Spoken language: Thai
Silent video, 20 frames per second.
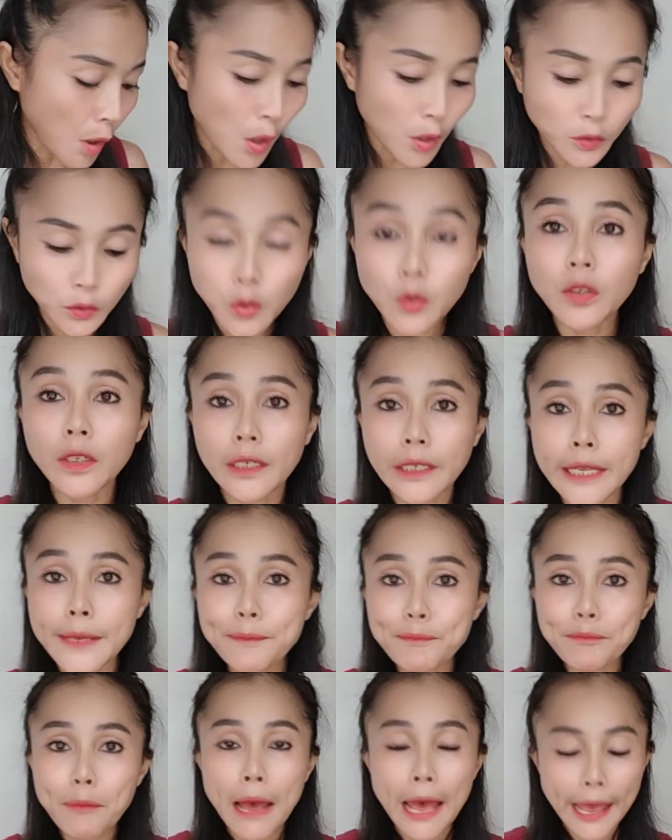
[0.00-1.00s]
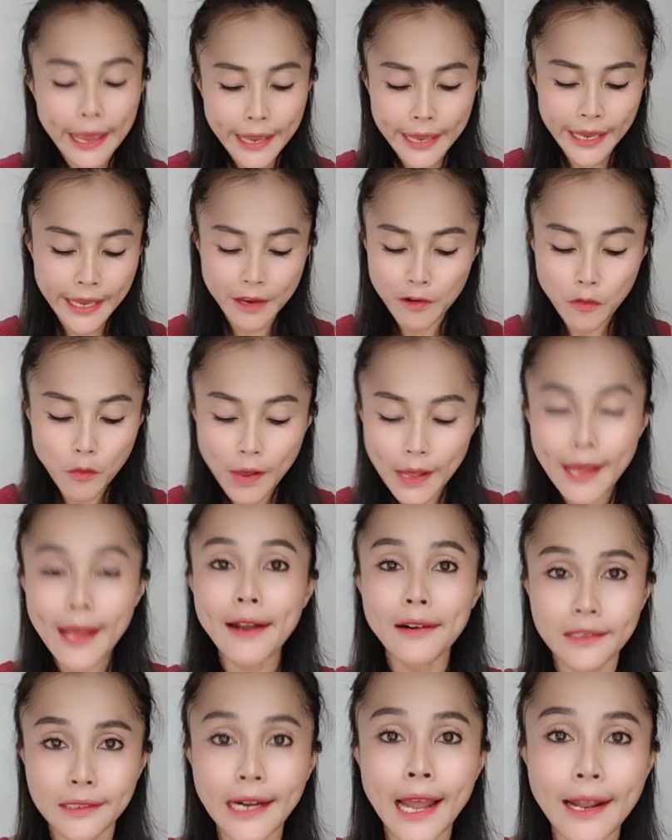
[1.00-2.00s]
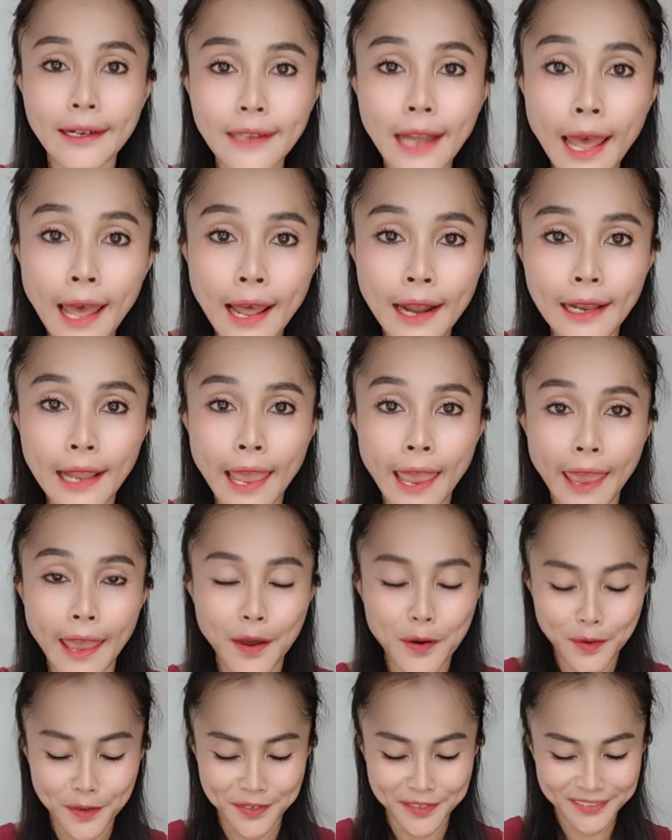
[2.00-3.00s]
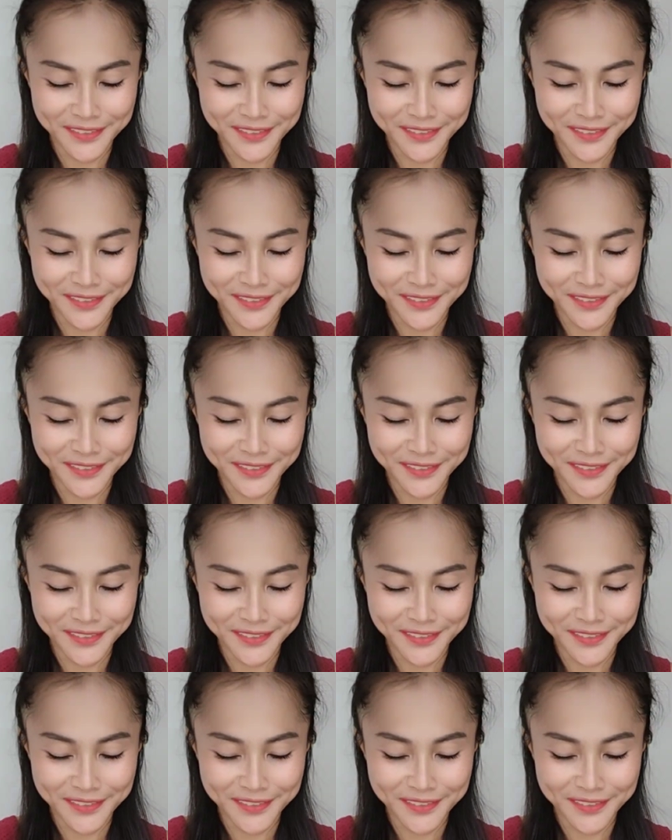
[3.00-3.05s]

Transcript: บอกทุกคลิปไปว่าล้างหน้าแล้ว